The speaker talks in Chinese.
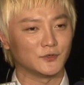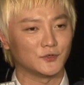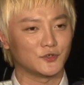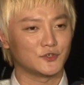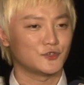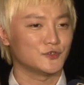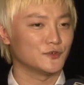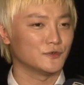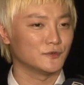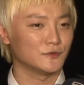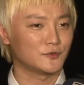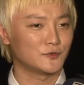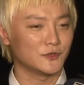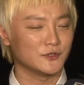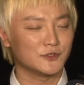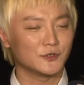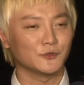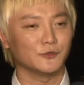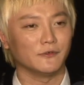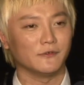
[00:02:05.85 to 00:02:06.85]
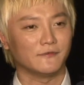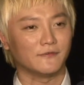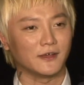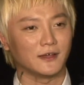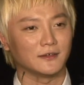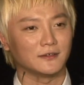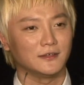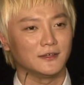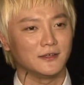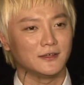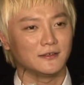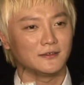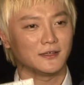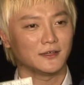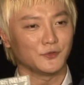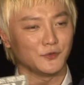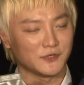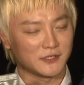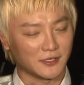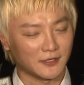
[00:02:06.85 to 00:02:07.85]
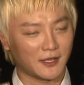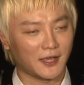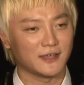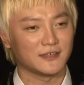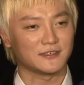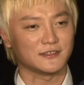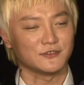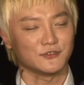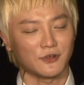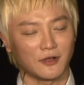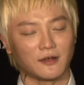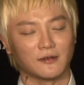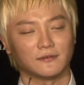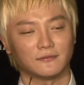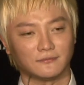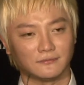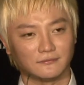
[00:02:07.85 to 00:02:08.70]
我觉得就尊重女方，让女生开心就好。